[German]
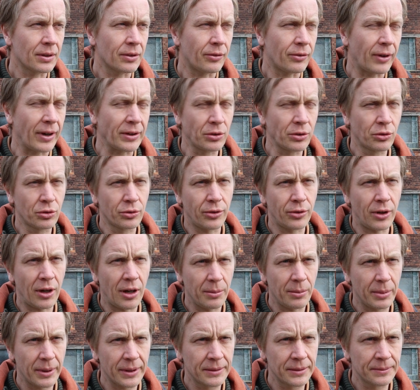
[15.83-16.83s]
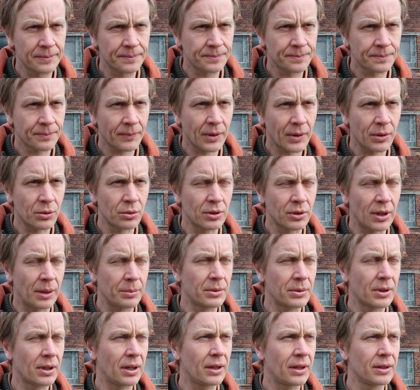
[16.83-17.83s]
weiter zu verarbeiten und
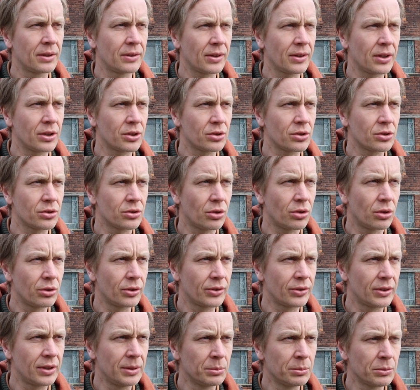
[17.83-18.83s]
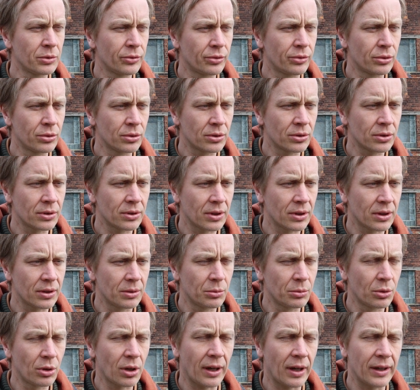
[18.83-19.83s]
habe da ein sehr tolles Team gefunden,
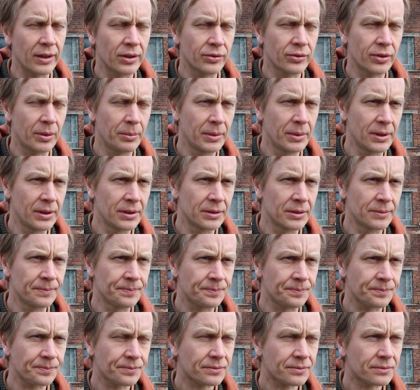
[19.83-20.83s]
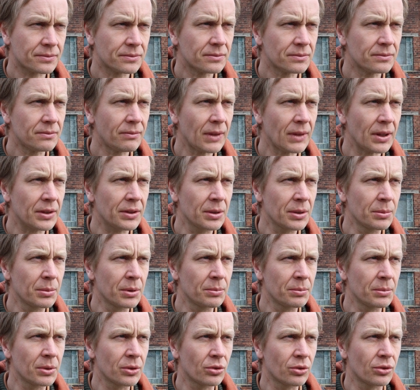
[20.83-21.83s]
eine Müller-Reis-Familie, die
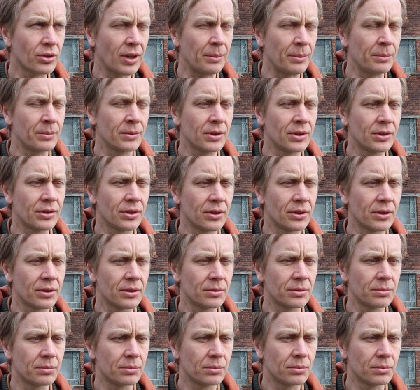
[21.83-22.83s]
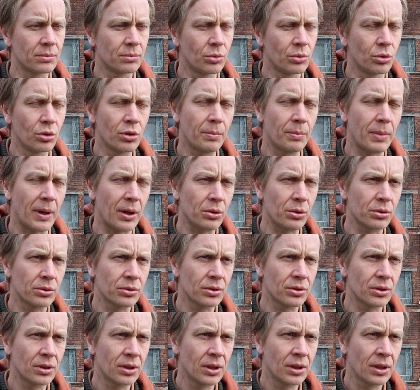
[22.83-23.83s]
mit mir zusammen diese Mühle
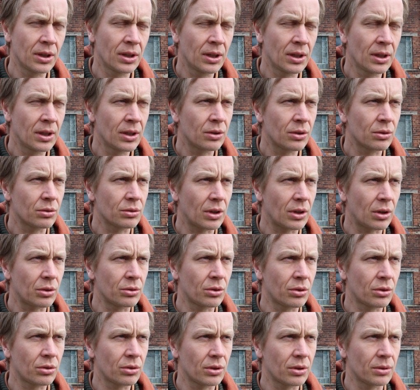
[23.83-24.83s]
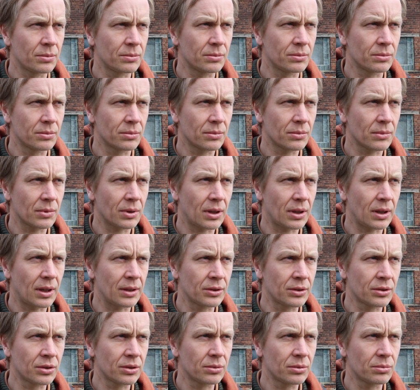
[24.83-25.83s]
baut und auch noch ähm,
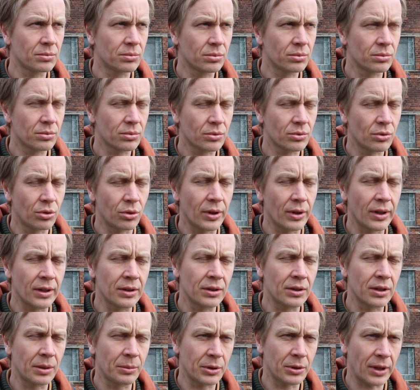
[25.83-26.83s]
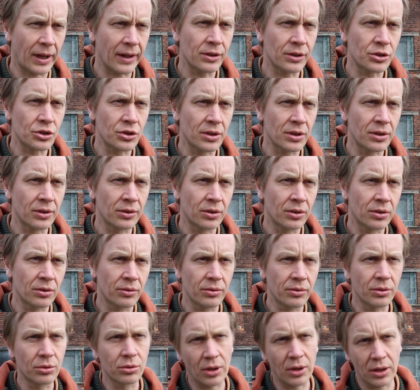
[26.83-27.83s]
andere Kollegen, die damit eingestiegen
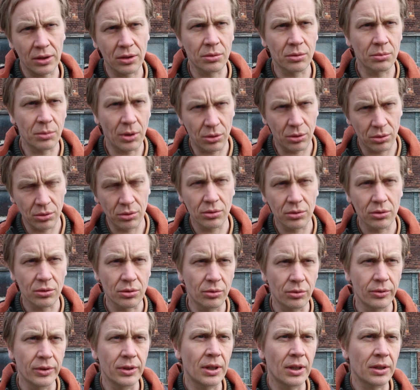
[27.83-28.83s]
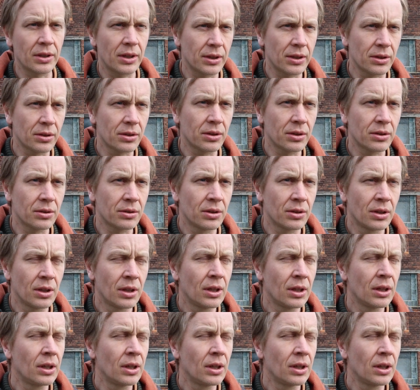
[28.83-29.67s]
sind, wie unter anderem auch Govinda Kedering